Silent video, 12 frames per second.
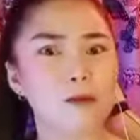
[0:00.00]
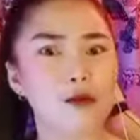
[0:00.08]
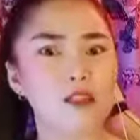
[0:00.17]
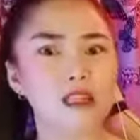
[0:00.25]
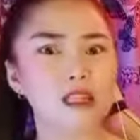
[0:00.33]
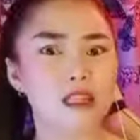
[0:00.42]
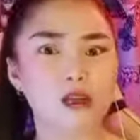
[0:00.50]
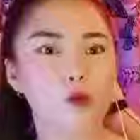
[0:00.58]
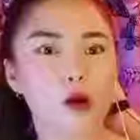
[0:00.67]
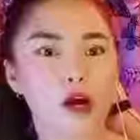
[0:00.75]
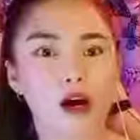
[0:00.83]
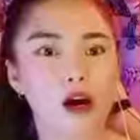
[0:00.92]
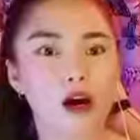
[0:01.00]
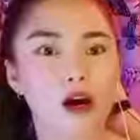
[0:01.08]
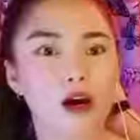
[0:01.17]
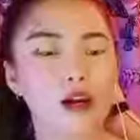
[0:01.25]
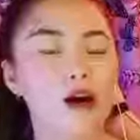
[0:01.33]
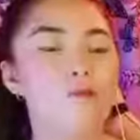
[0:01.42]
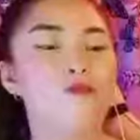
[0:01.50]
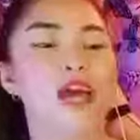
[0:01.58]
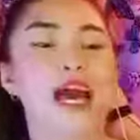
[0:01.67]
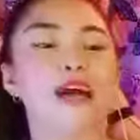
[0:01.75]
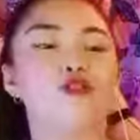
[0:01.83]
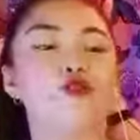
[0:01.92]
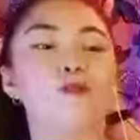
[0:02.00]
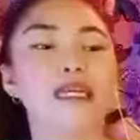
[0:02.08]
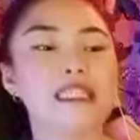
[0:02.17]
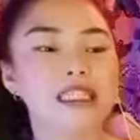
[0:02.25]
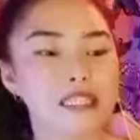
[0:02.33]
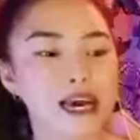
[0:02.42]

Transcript: boses ni Tiwakal. And to Baste,